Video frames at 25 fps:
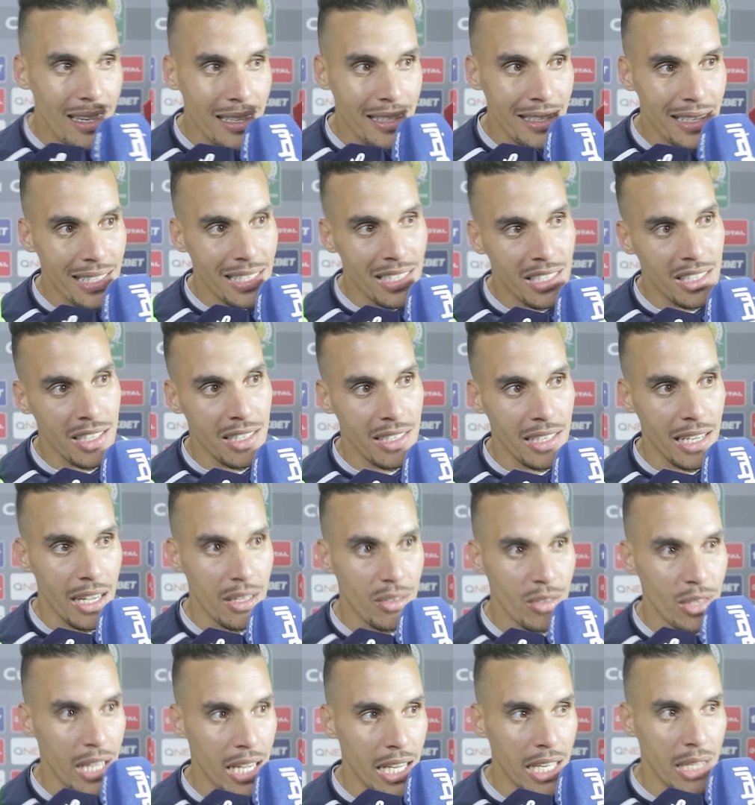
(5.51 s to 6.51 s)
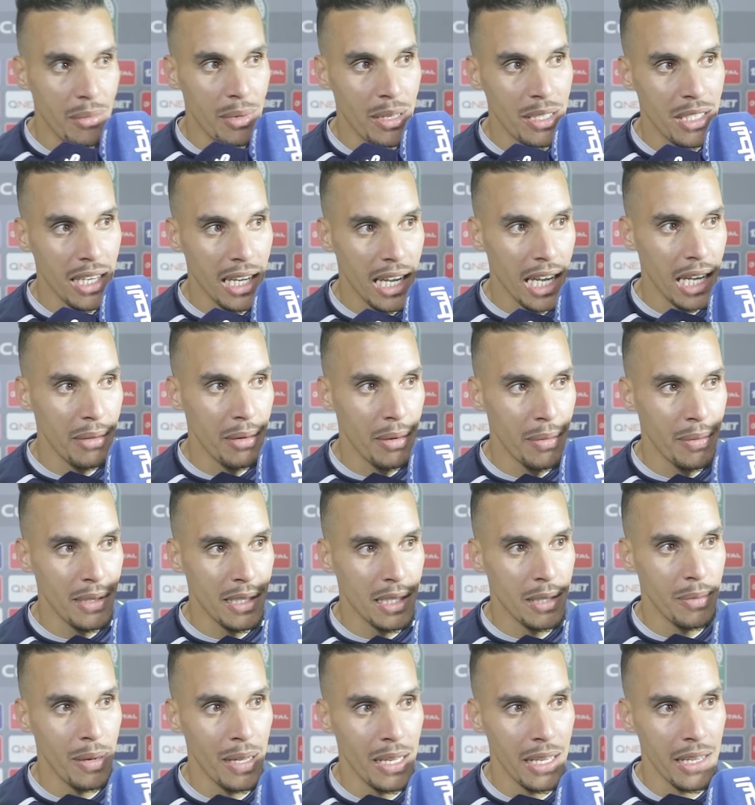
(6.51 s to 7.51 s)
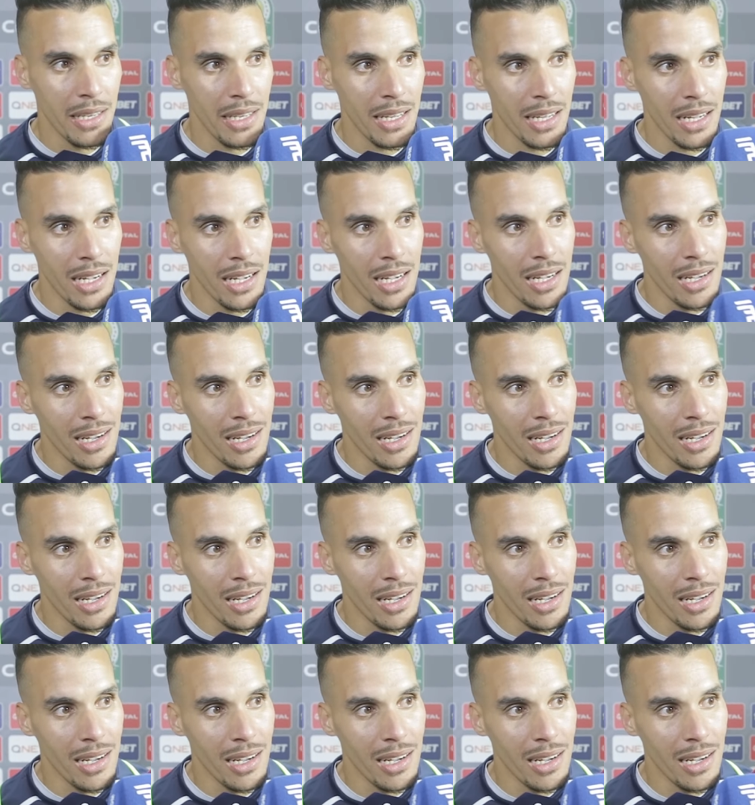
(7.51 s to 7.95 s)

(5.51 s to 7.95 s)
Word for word: النتيجه التعادل يعني ماشي خايبه بالنسبه لنا